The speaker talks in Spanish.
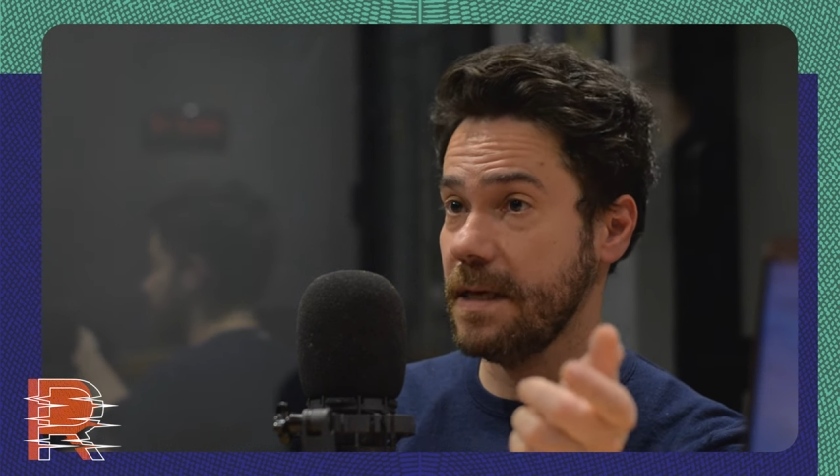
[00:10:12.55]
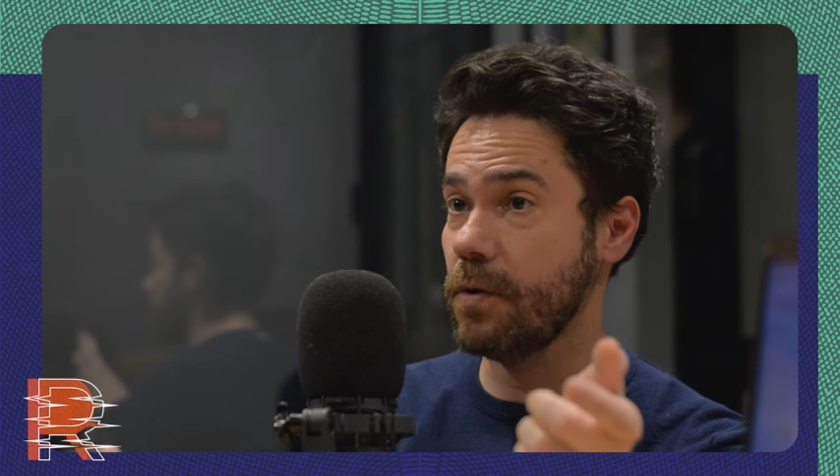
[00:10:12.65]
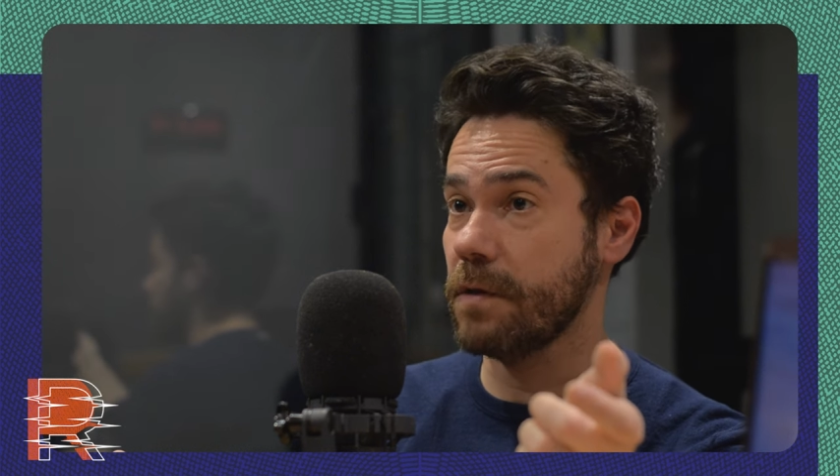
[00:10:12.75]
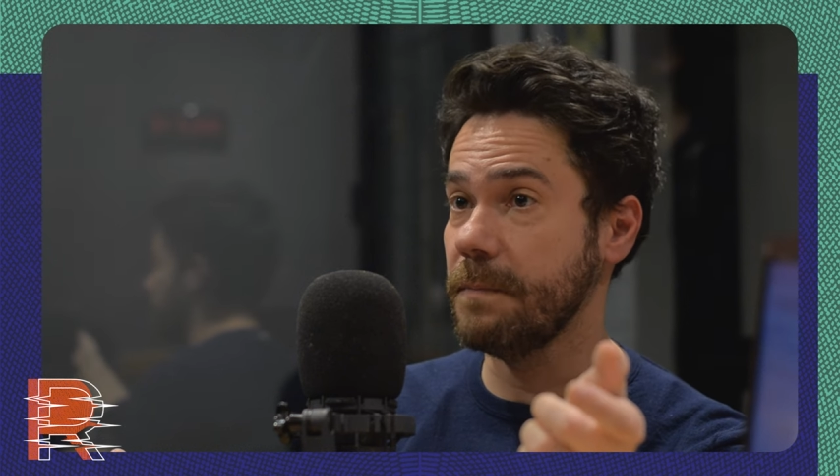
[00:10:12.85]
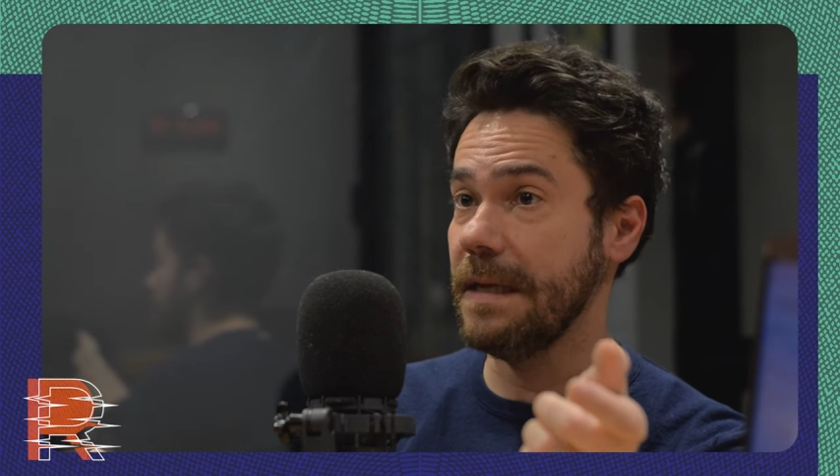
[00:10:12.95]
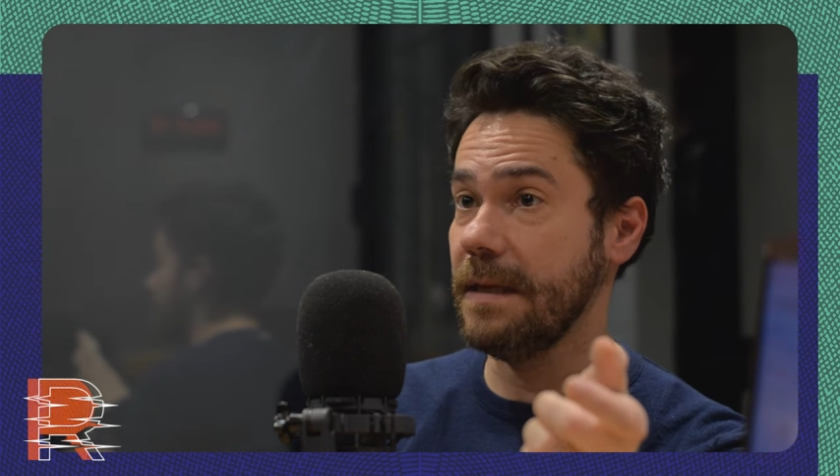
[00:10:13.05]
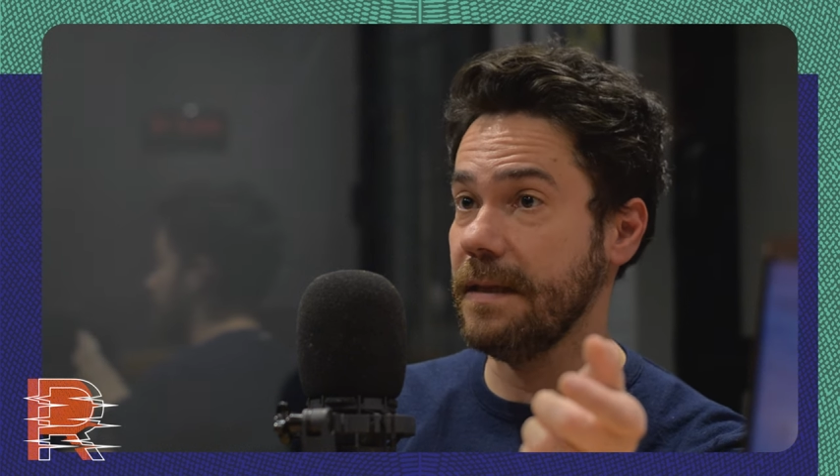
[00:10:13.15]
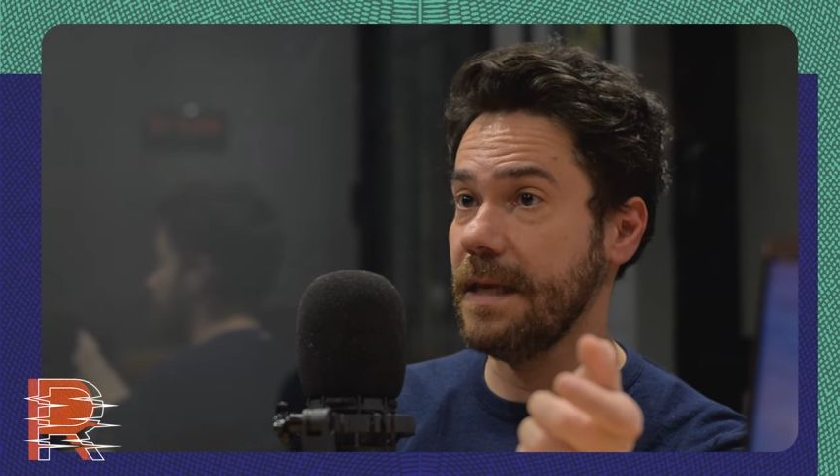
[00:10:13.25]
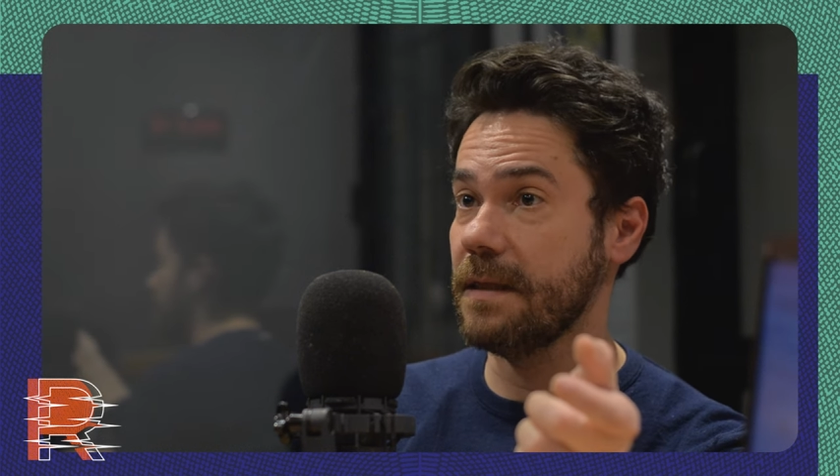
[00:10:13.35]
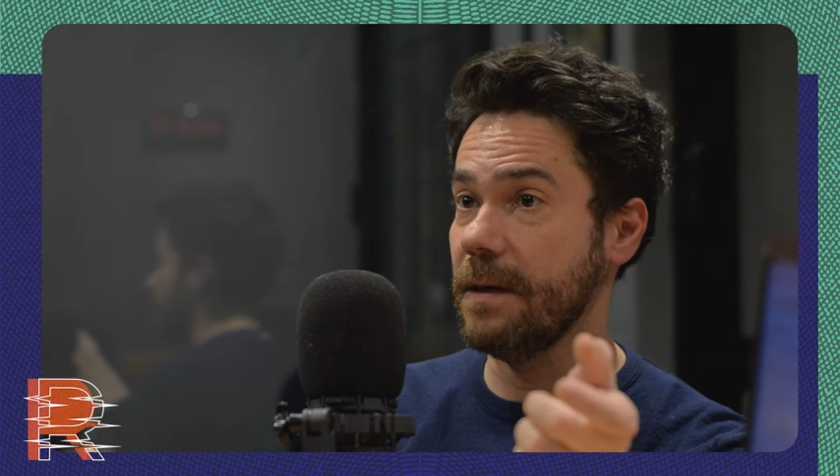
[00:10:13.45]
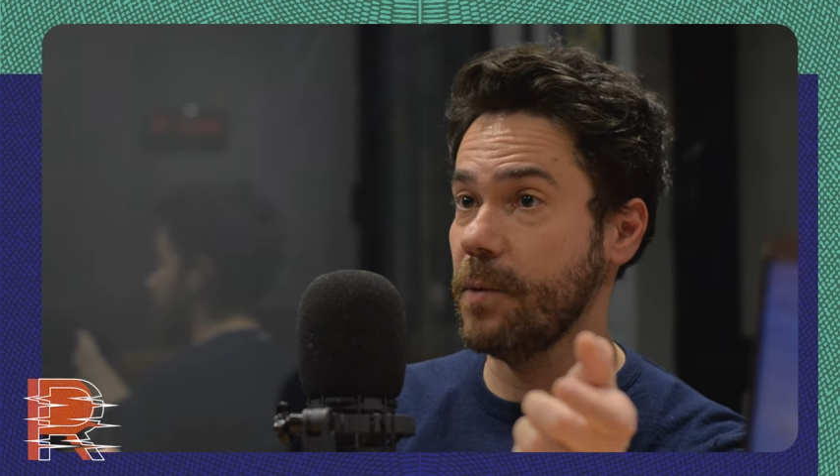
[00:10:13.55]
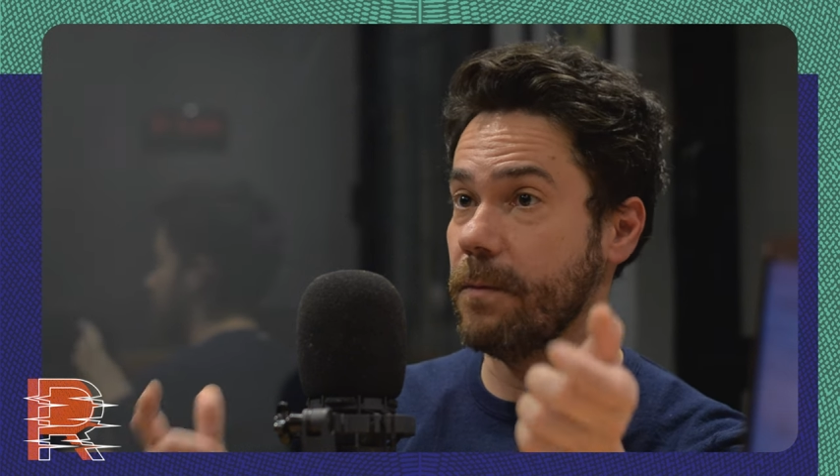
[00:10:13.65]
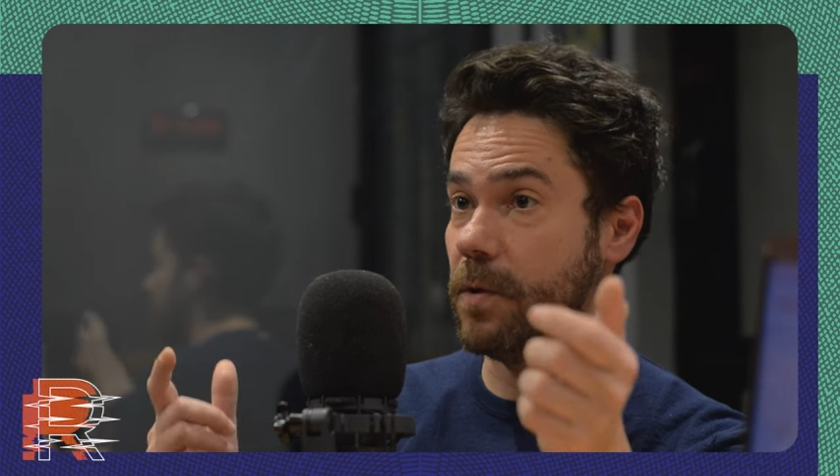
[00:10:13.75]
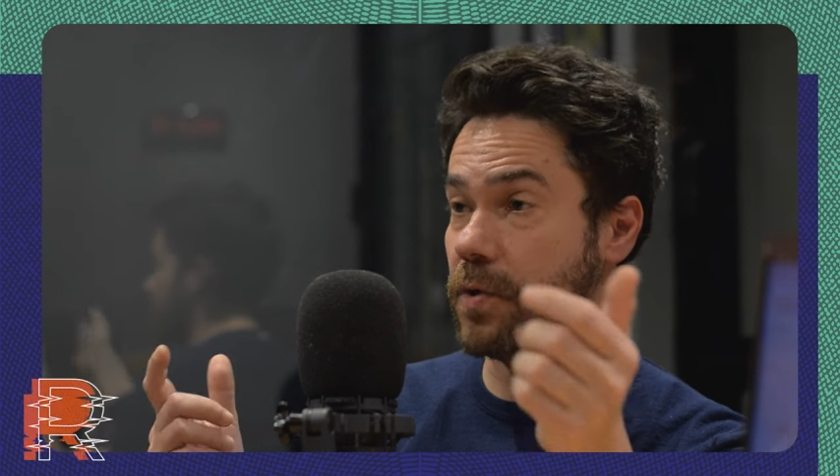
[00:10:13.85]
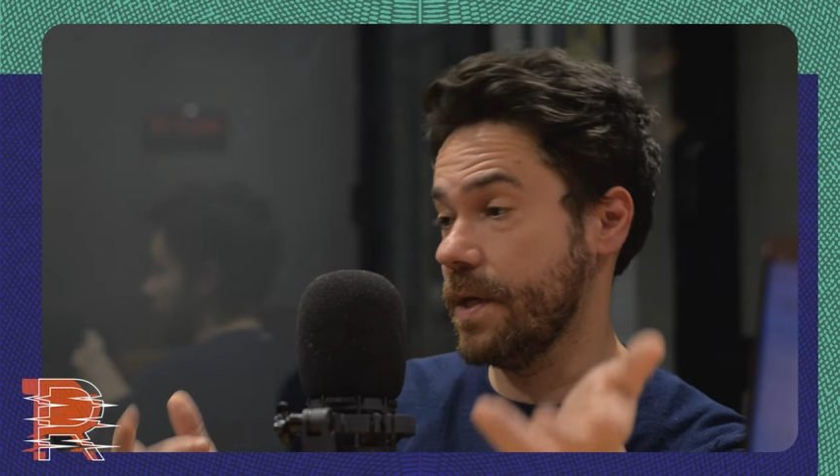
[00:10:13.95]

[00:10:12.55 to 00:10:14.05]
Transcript: y 2019.